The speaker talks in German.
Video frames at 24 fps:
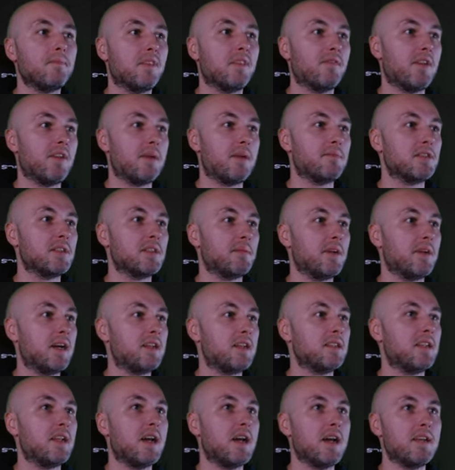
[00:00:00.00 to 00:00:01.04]
Wir haben uns aber
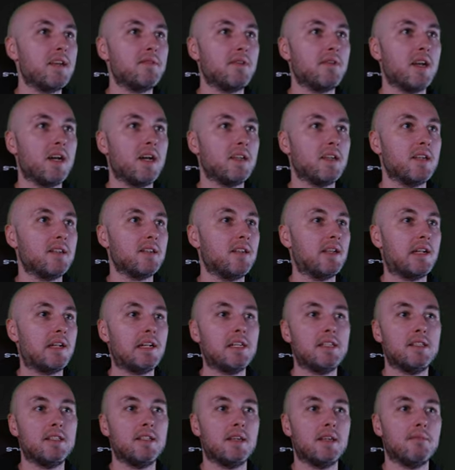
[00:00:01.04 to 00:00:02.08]
an den einen oder anderen
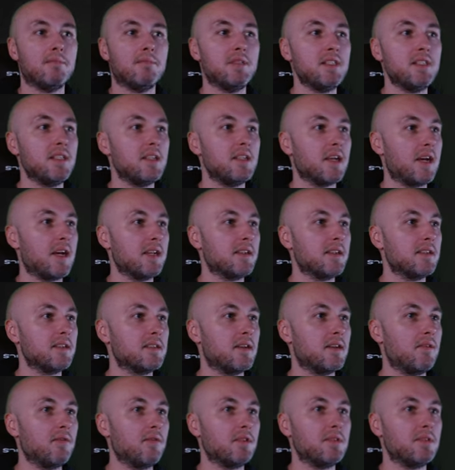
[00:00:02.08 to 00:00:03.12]
Athleten ein bisschen
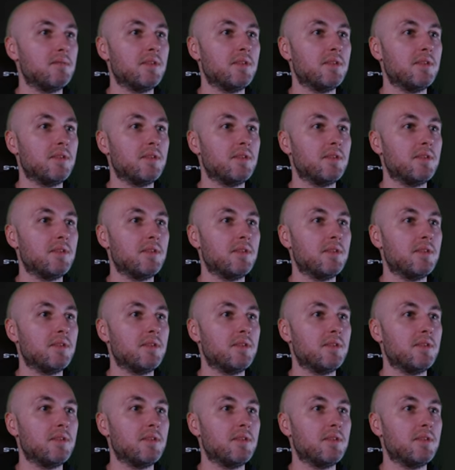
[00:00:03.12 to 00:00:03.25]
rangesaugt.